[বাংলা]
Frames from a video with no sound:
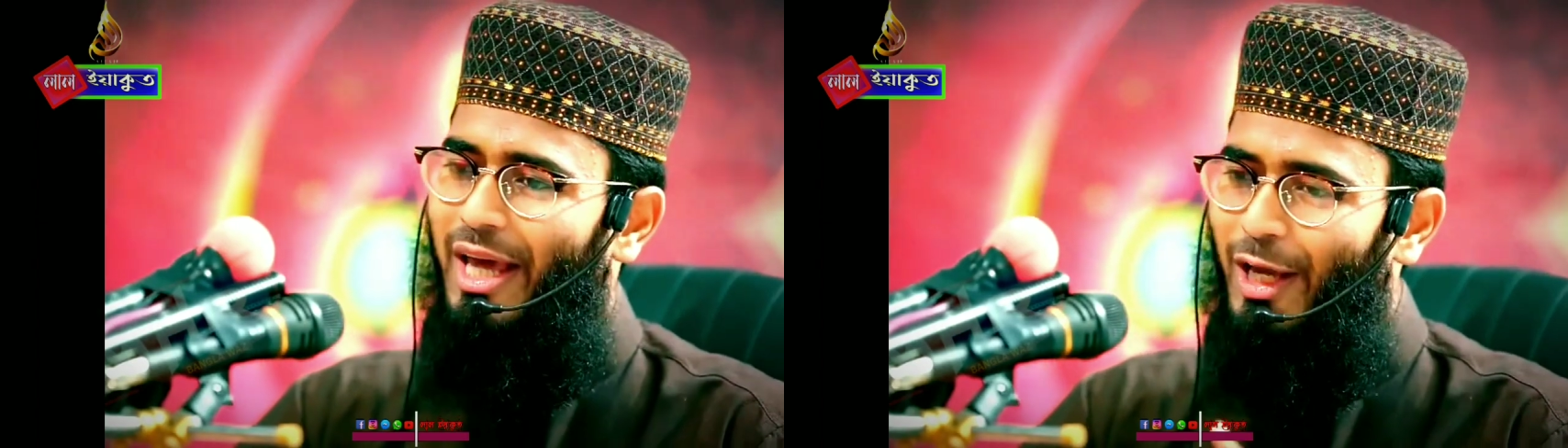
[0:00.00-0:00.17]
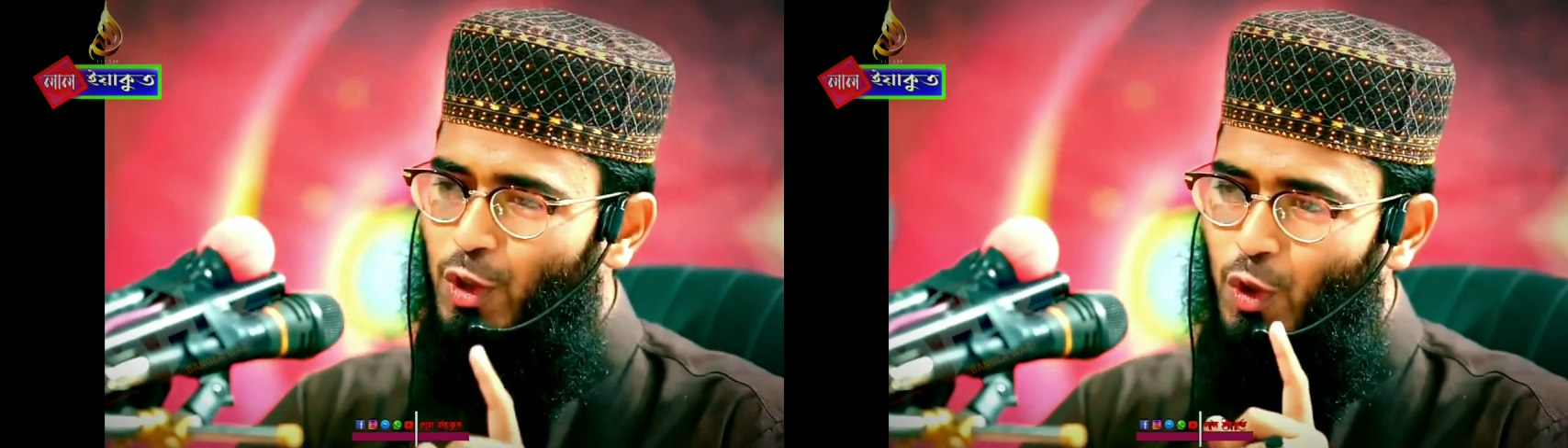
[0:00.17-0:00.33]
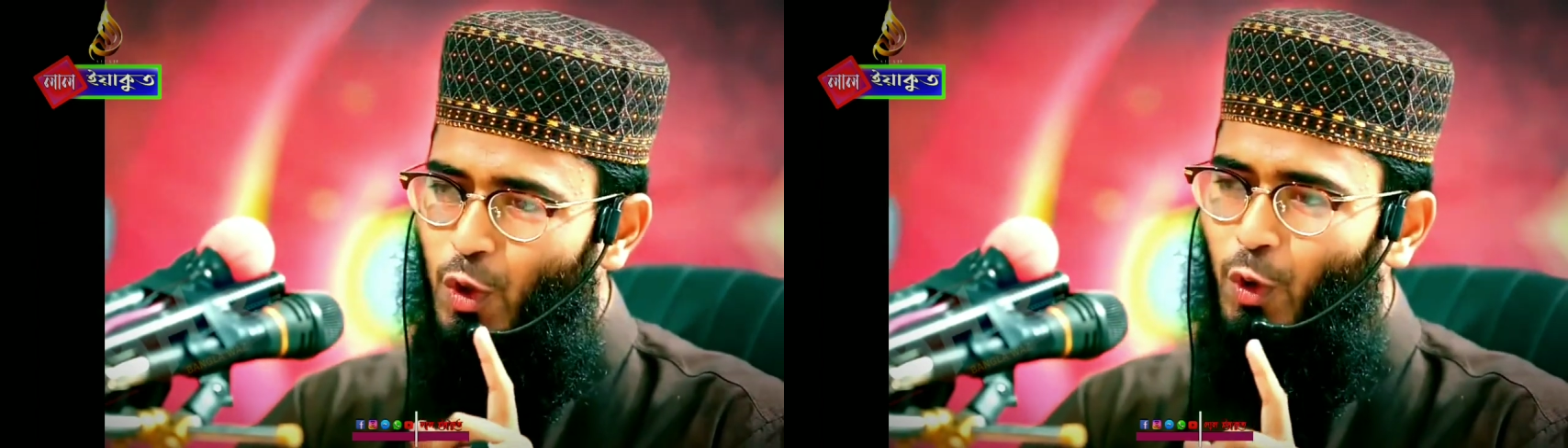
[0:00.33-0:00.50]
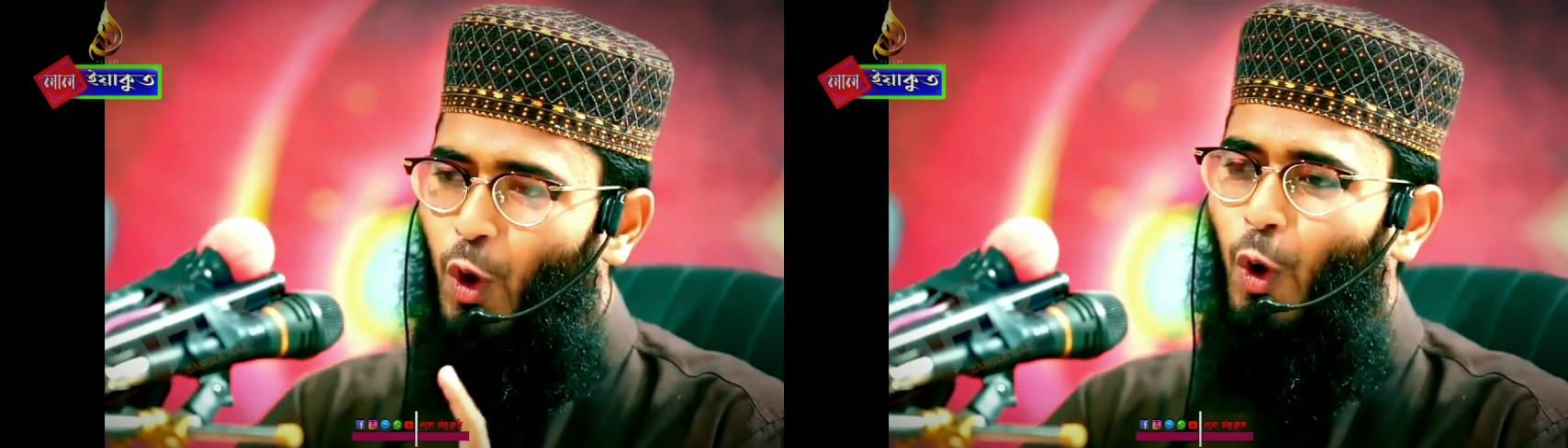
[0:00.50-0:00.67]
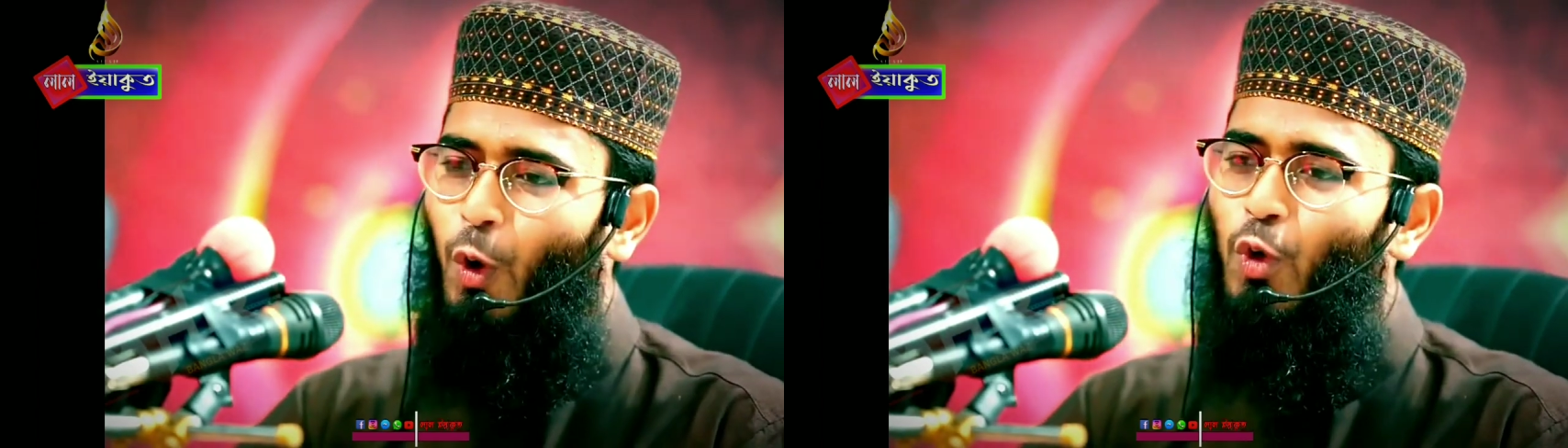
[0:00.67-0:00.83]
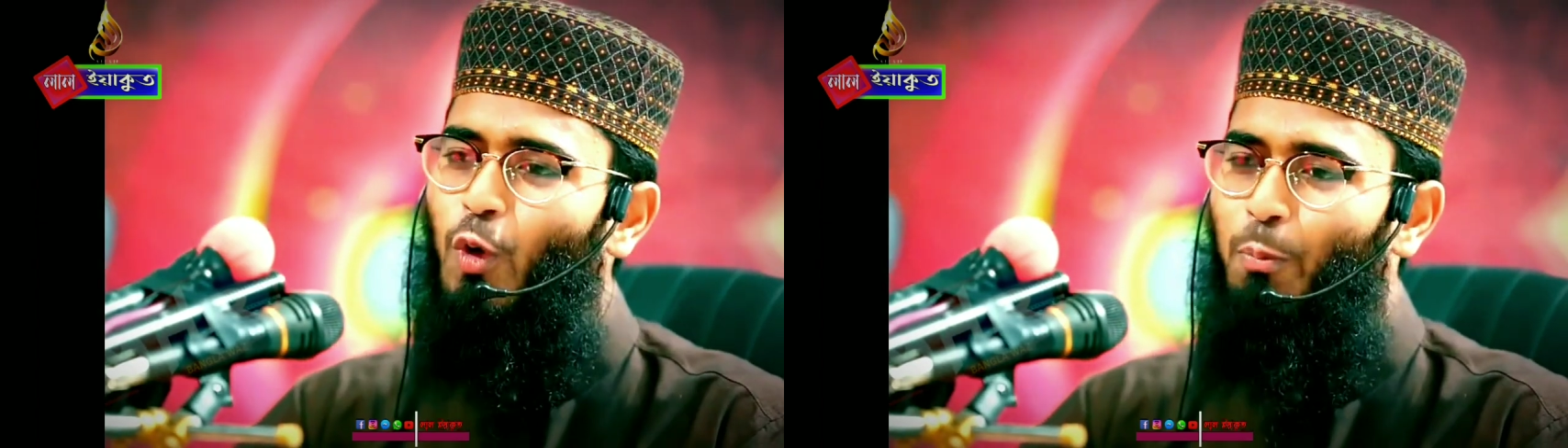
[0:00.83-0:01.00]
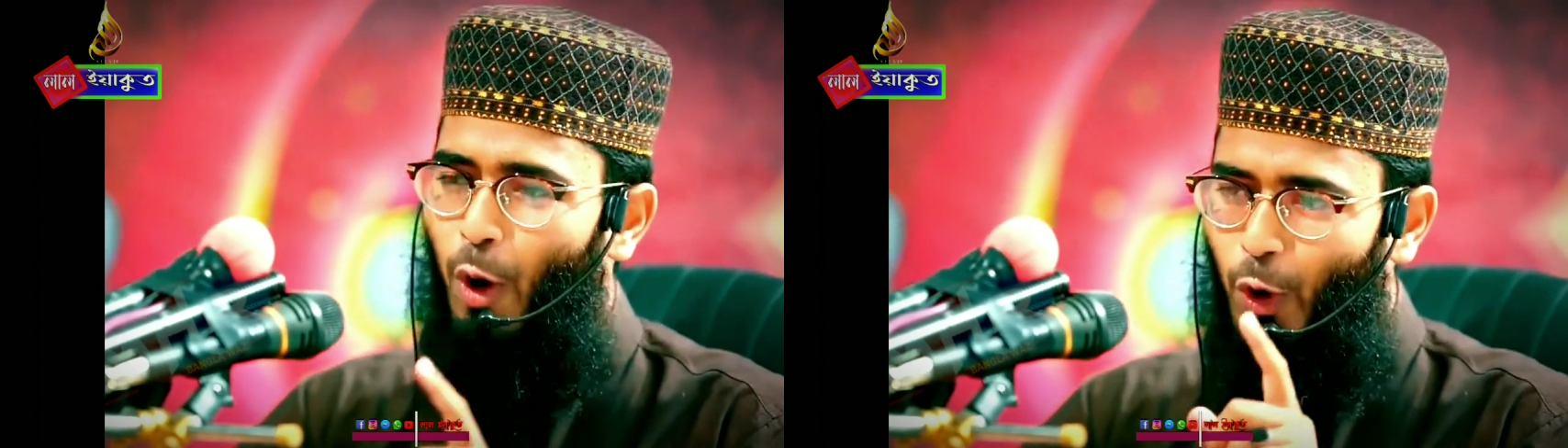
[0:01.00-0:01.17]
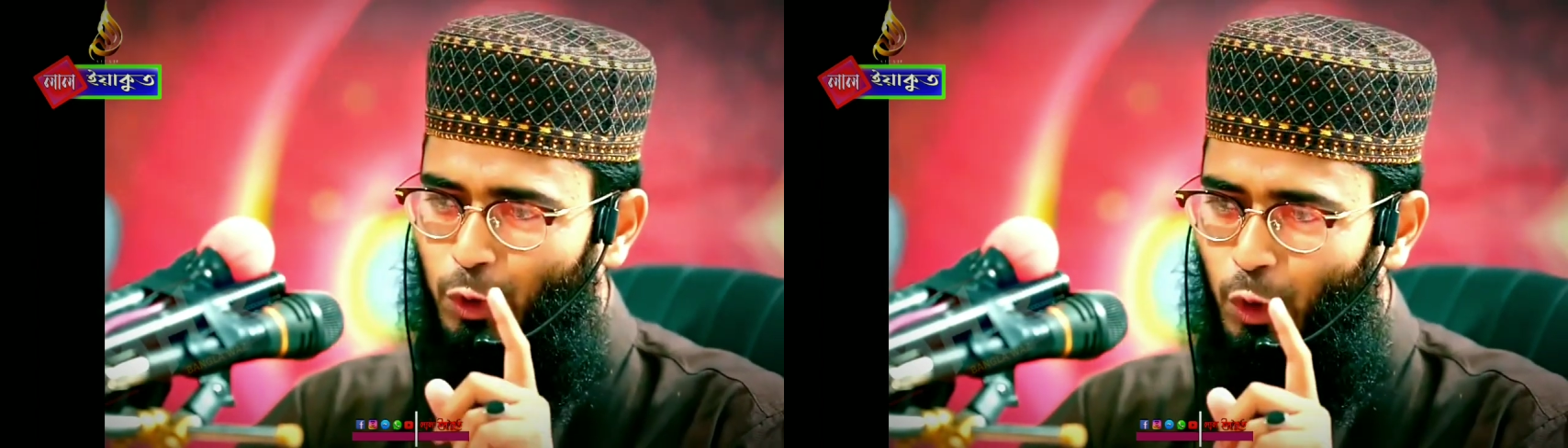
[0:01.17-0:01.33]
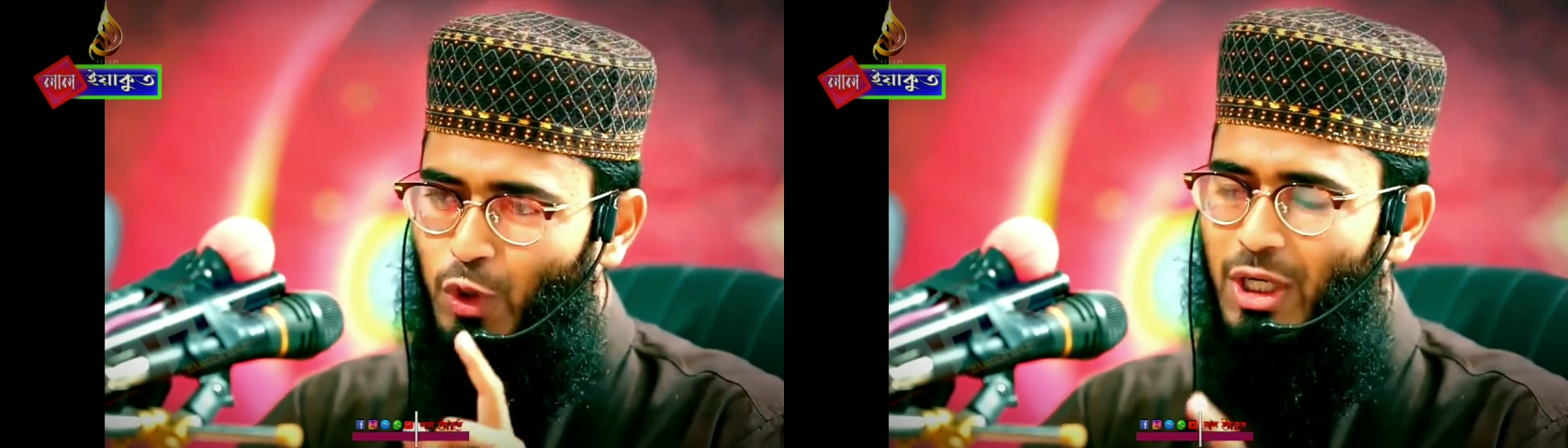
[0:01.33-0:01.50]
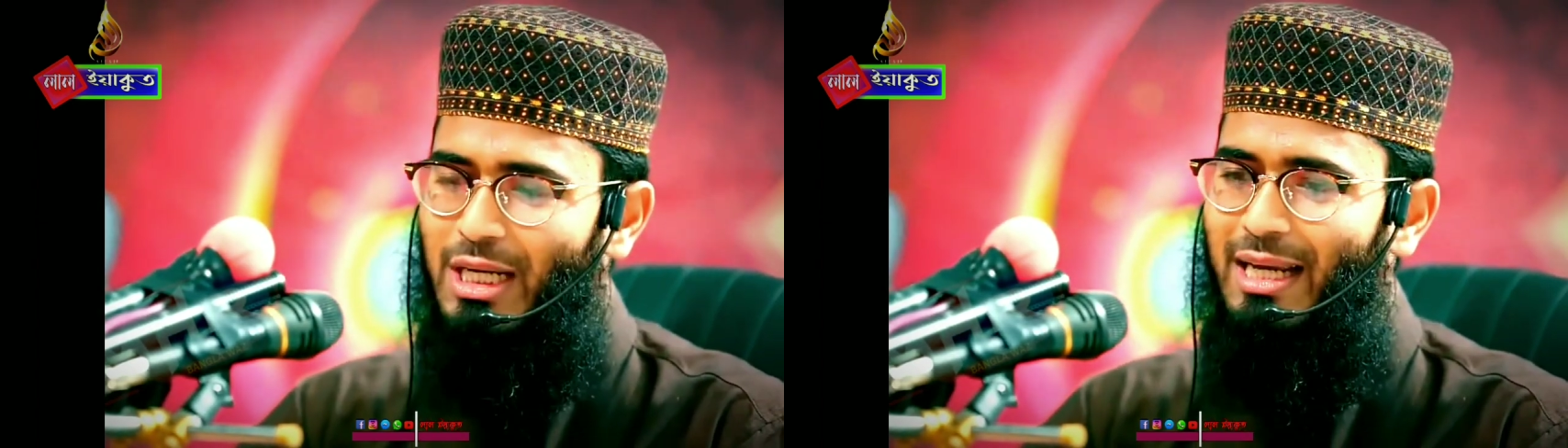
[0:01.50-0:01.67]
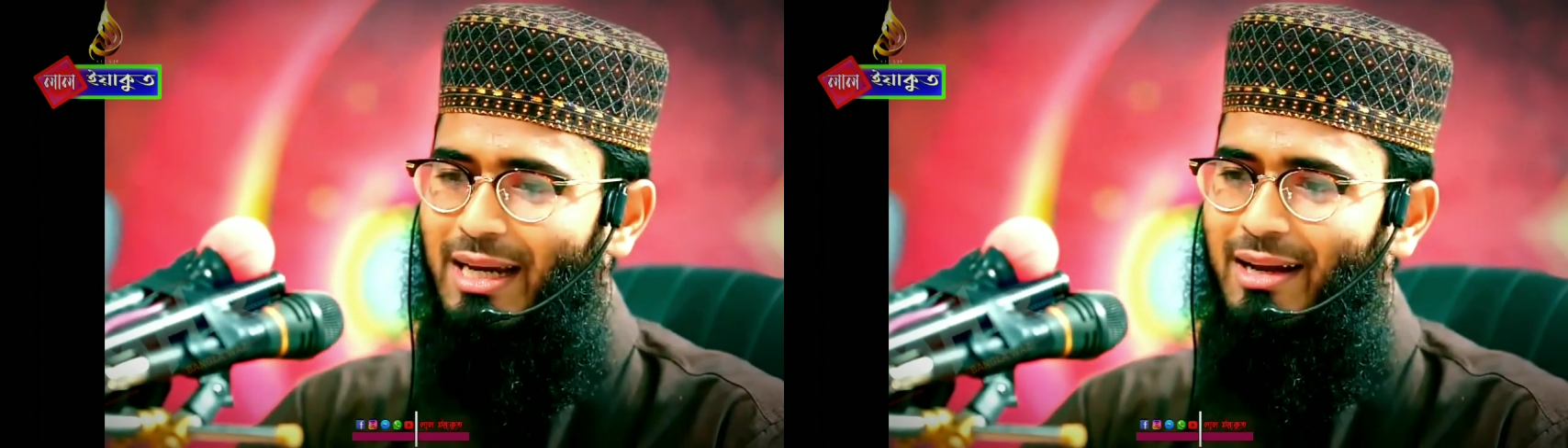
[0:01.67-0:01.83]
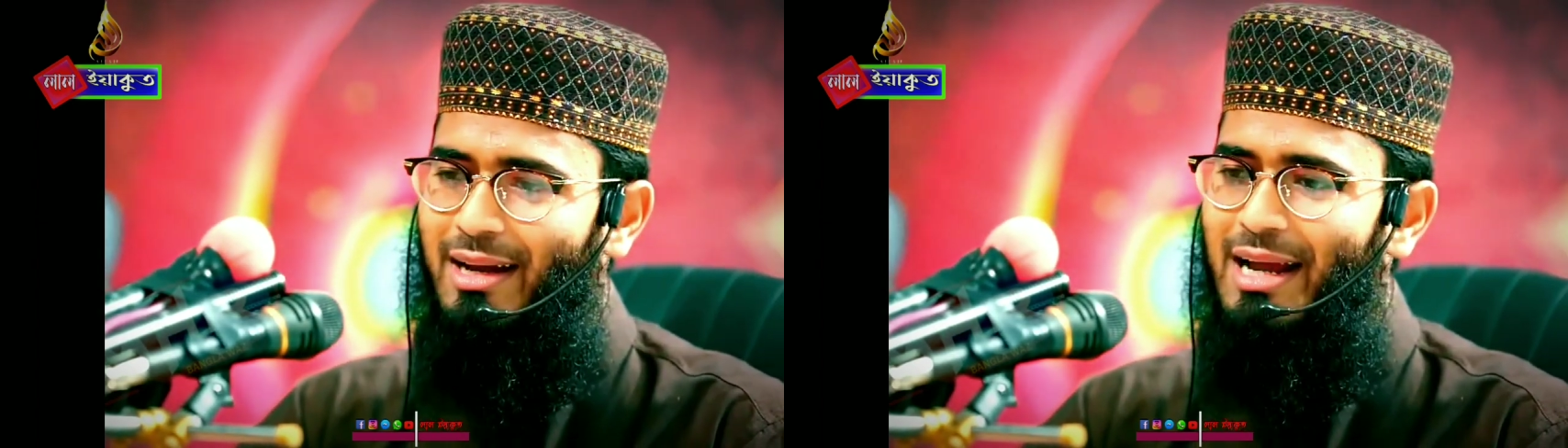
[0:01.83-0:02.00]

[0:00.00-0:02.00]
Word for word: এজন্য কখনো ভদ্র ছেলে